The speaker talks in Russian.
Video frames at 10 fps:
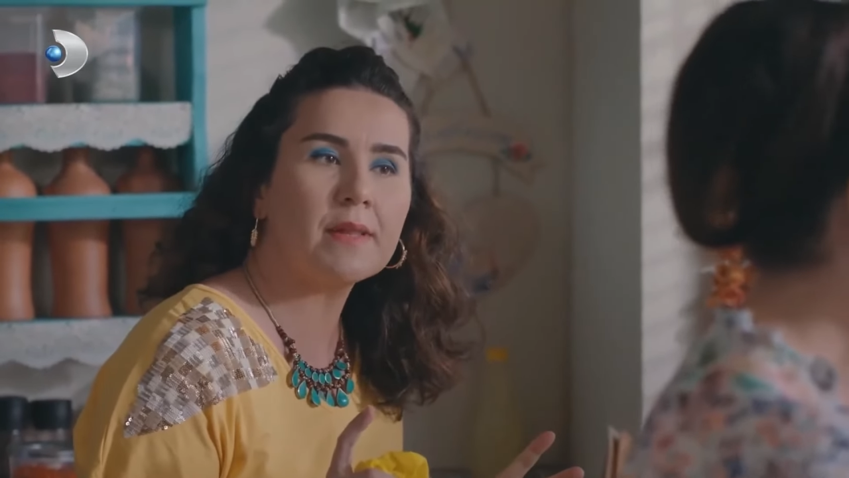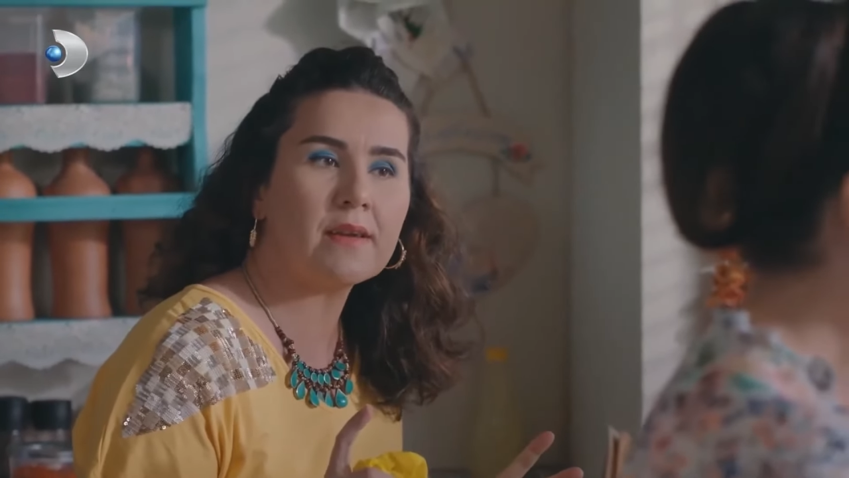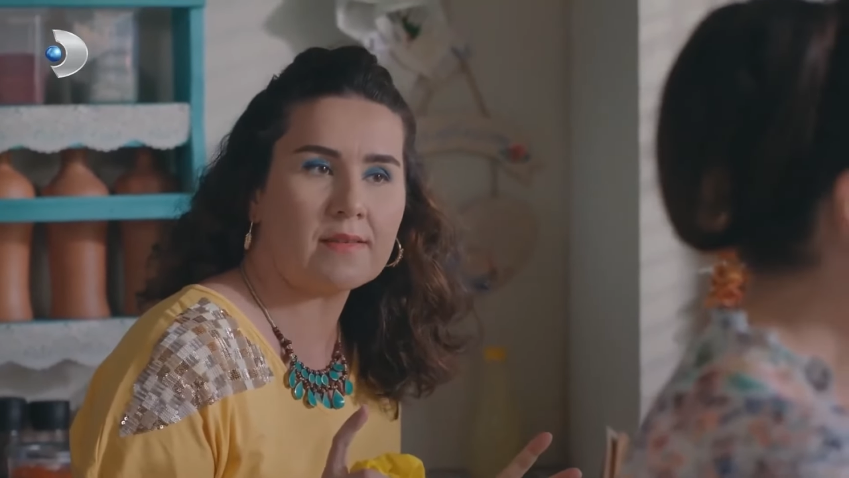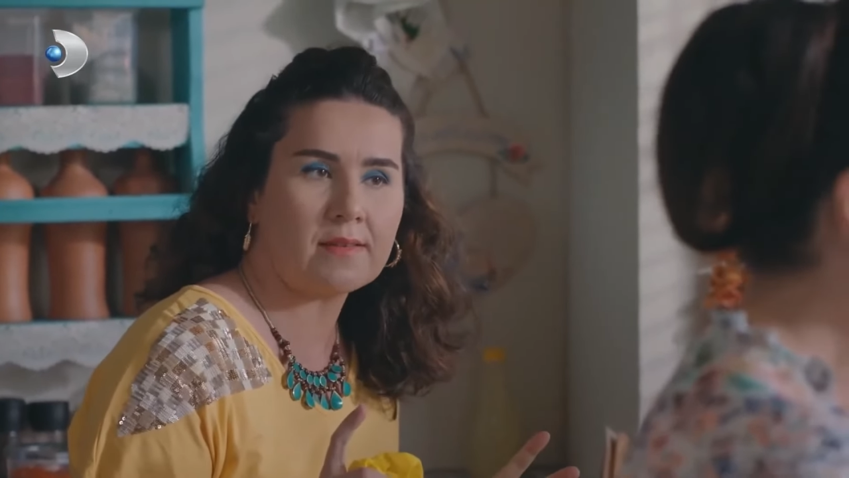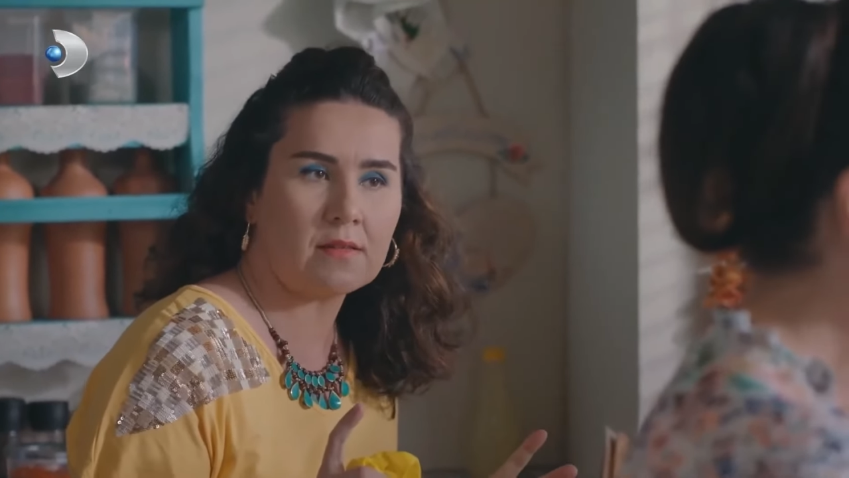
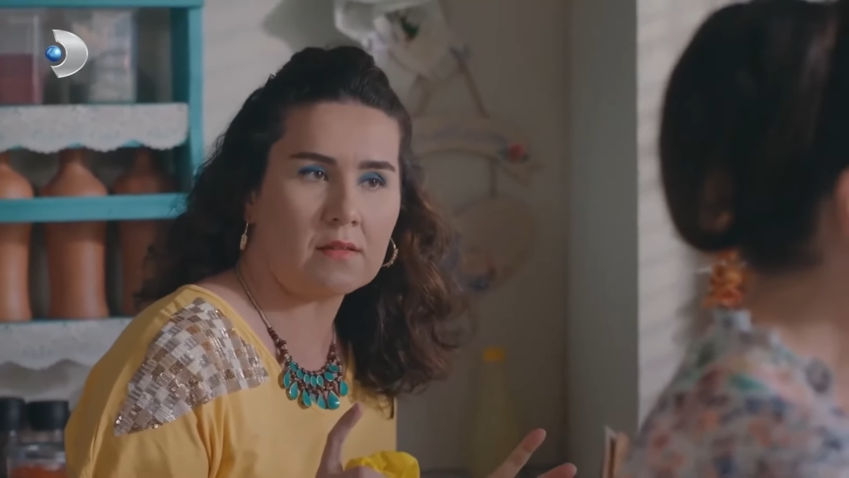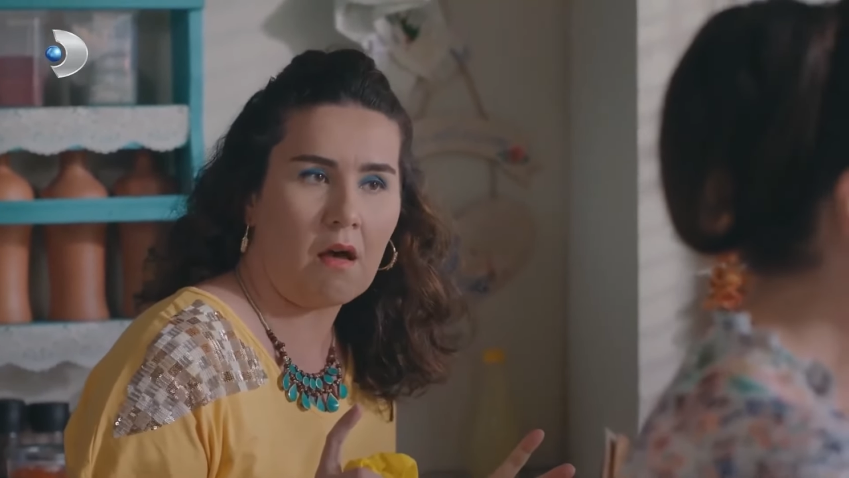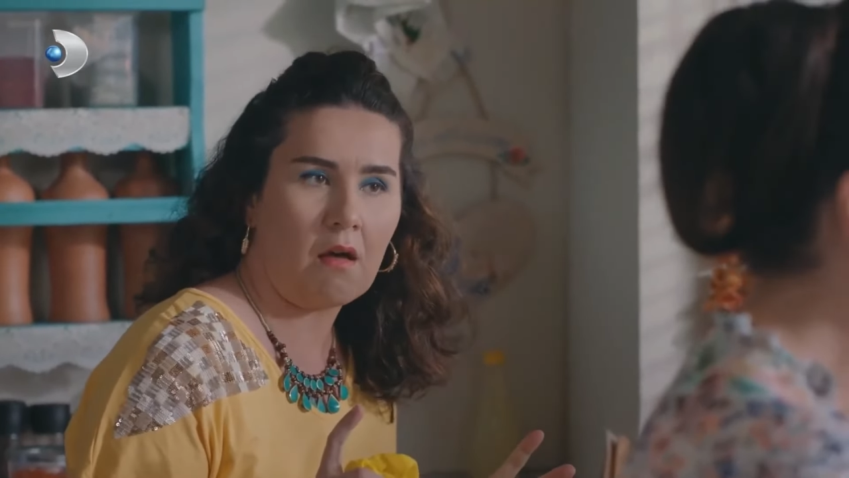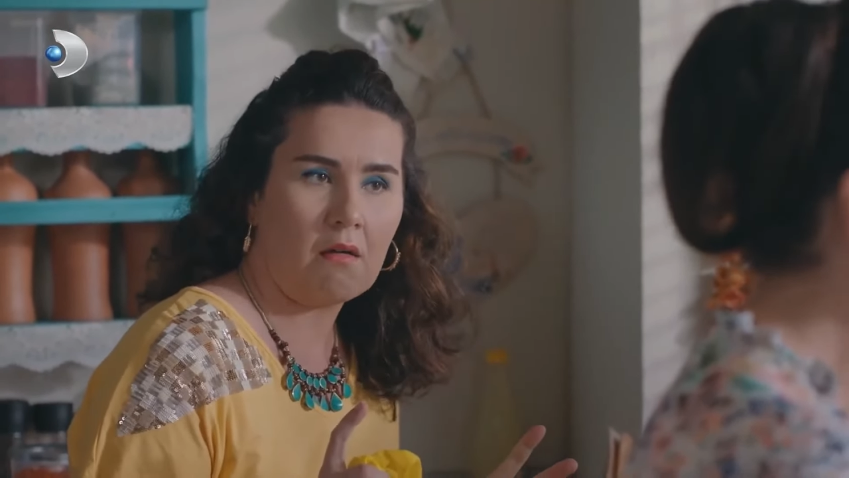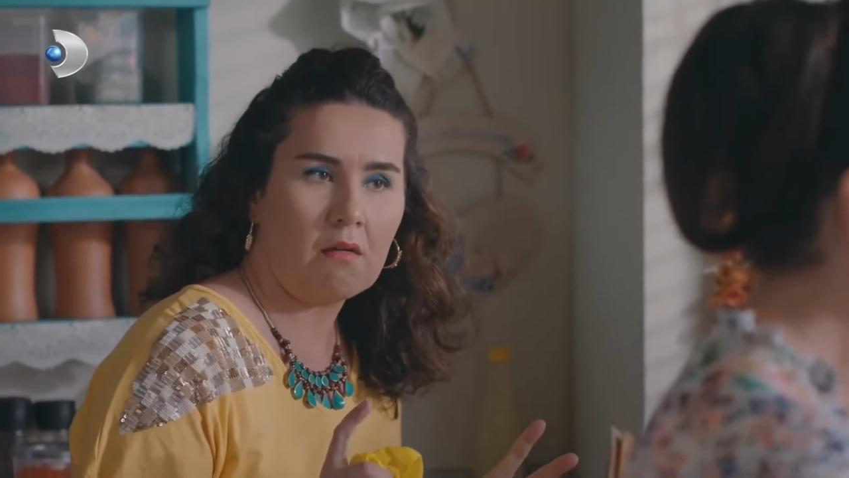где едят
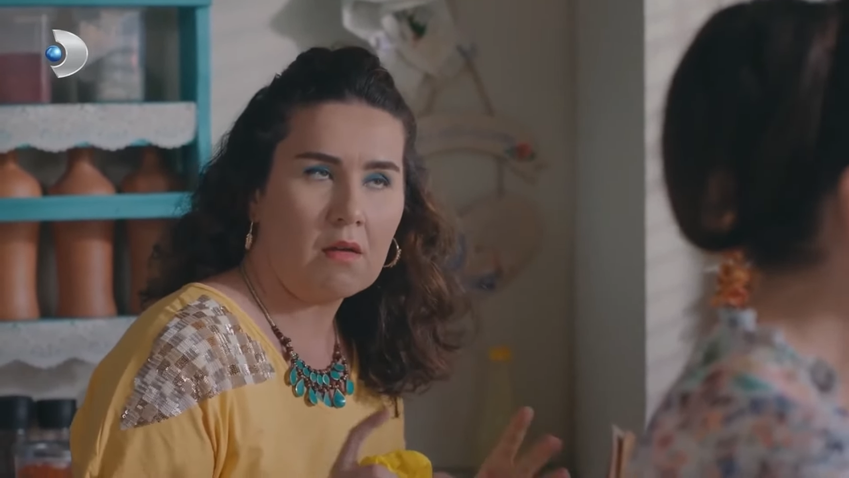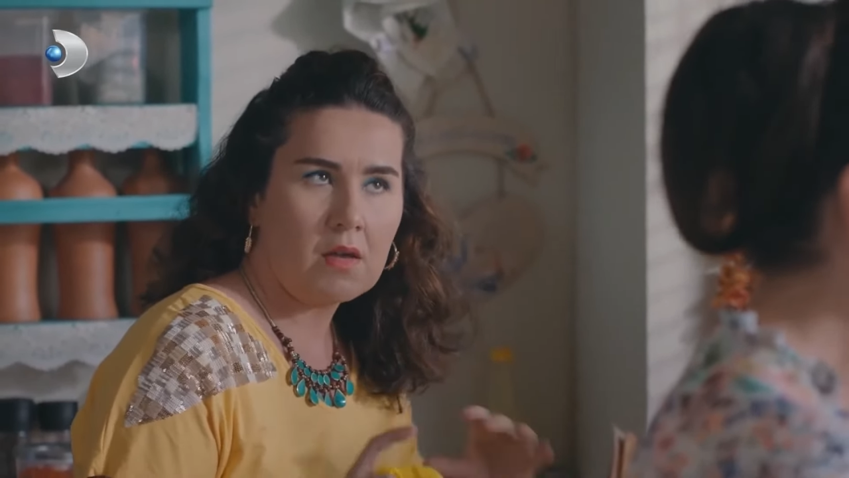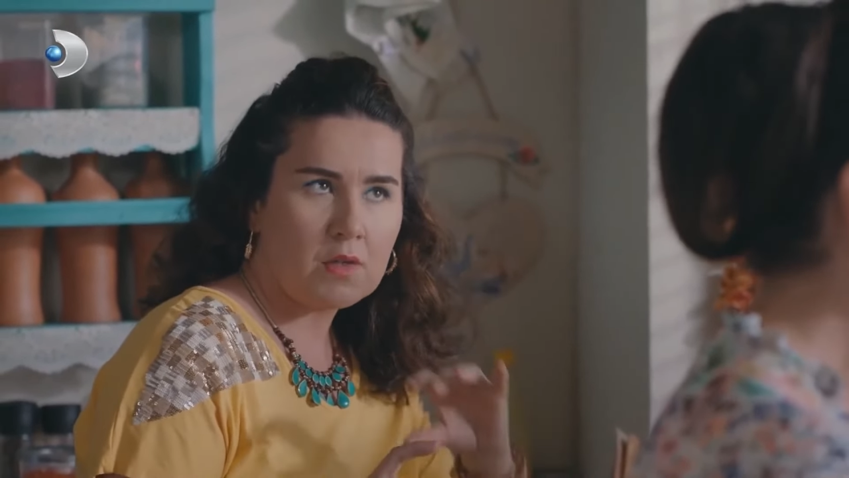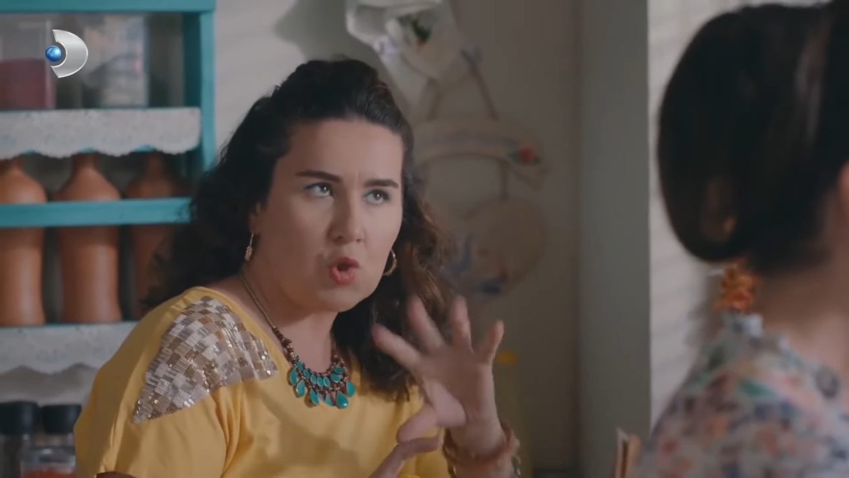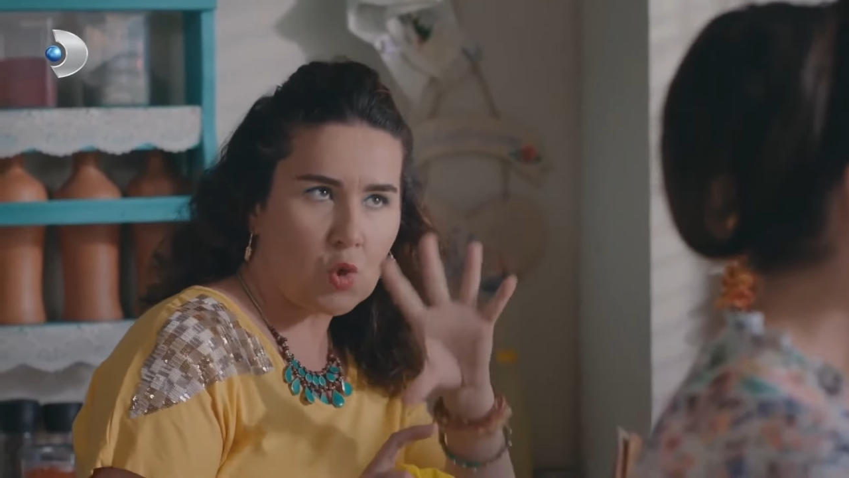лучшие
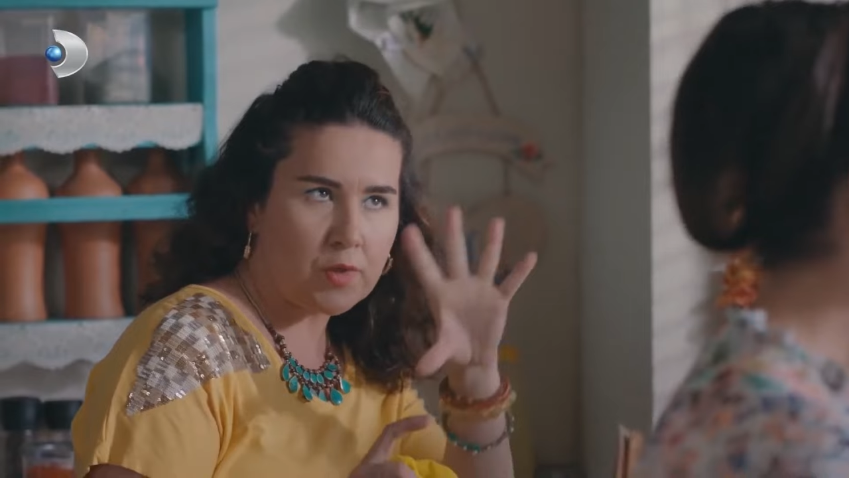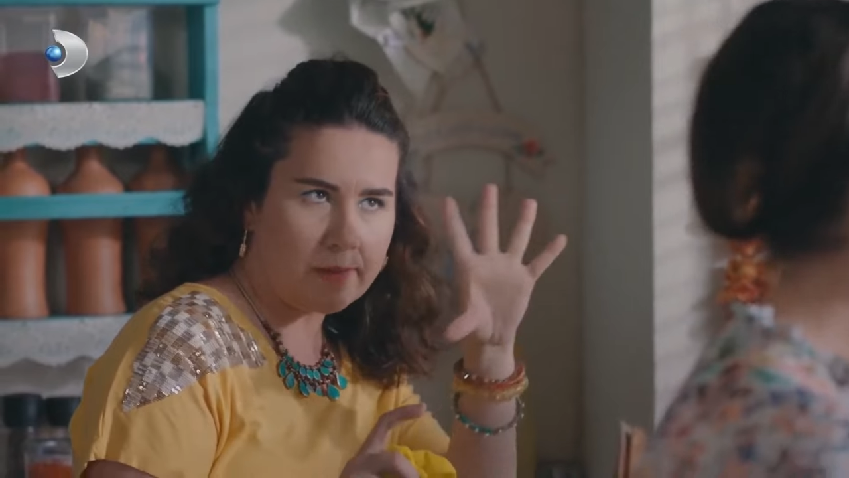представители